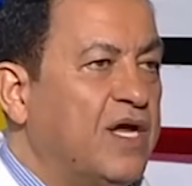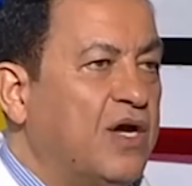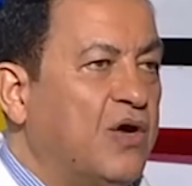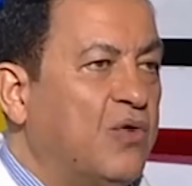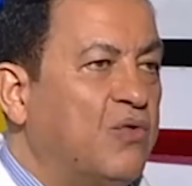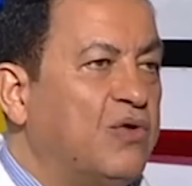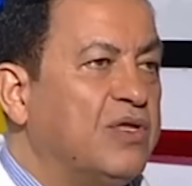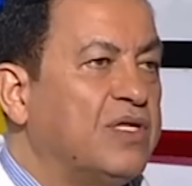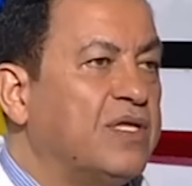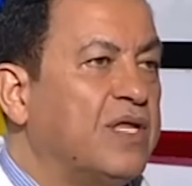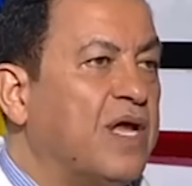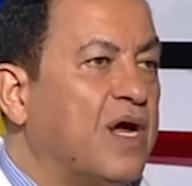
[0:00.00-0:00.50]

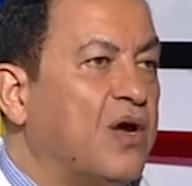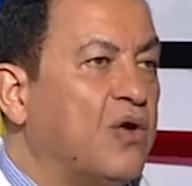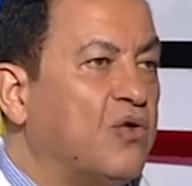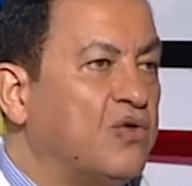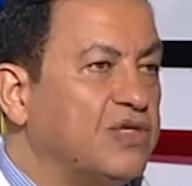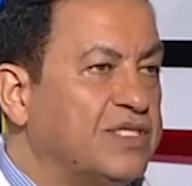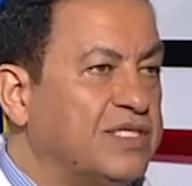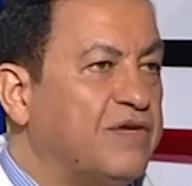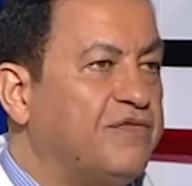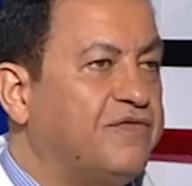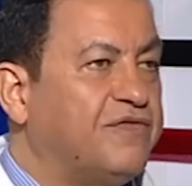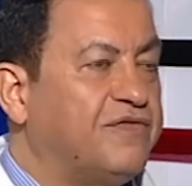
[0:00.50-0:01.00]
وانت
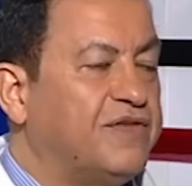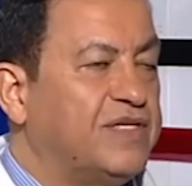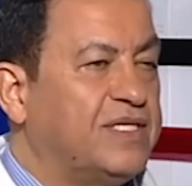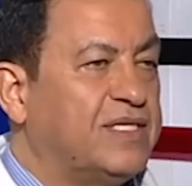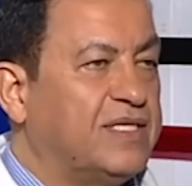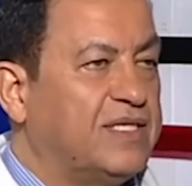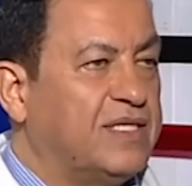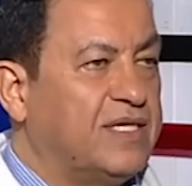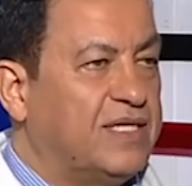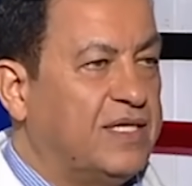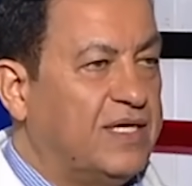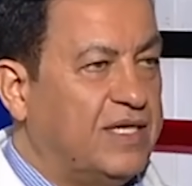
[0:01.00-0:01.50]

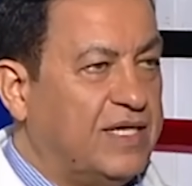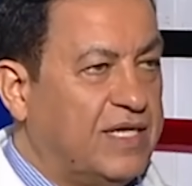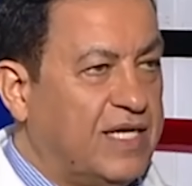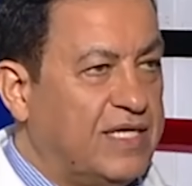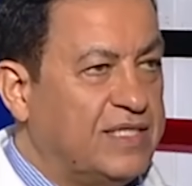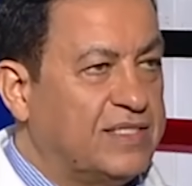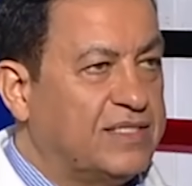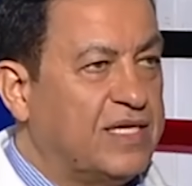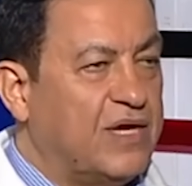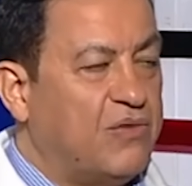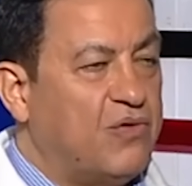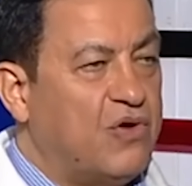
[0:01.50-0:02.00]
قصفت
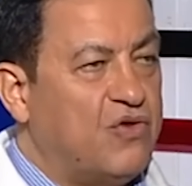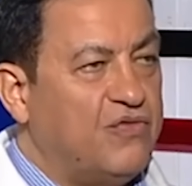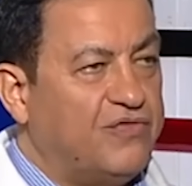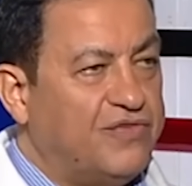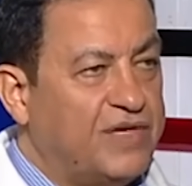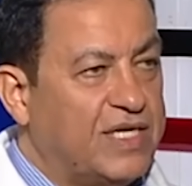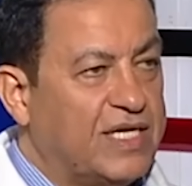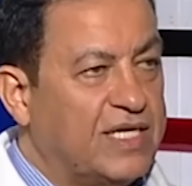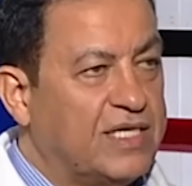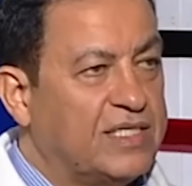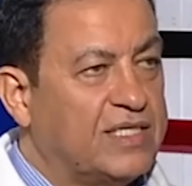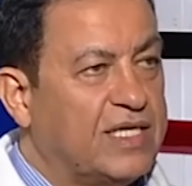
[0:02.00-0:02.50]
غزه
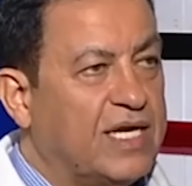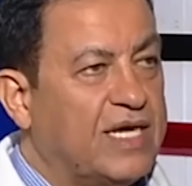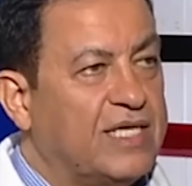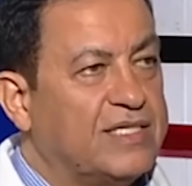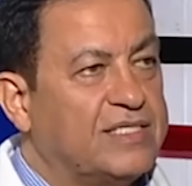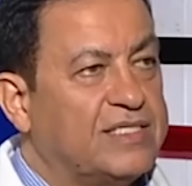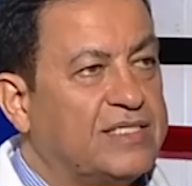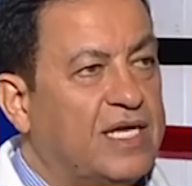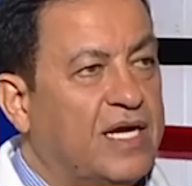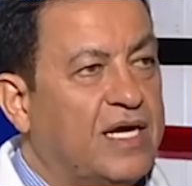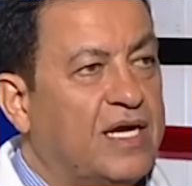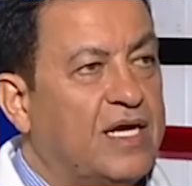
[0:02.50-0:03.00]
وافرغت
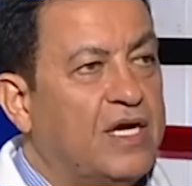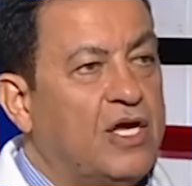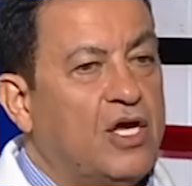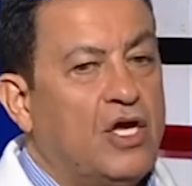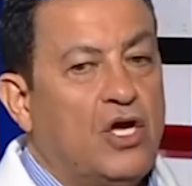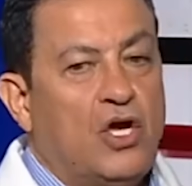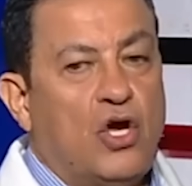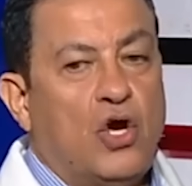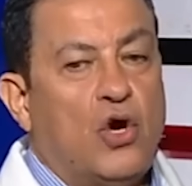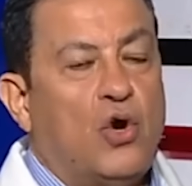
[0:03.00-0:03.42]
غزه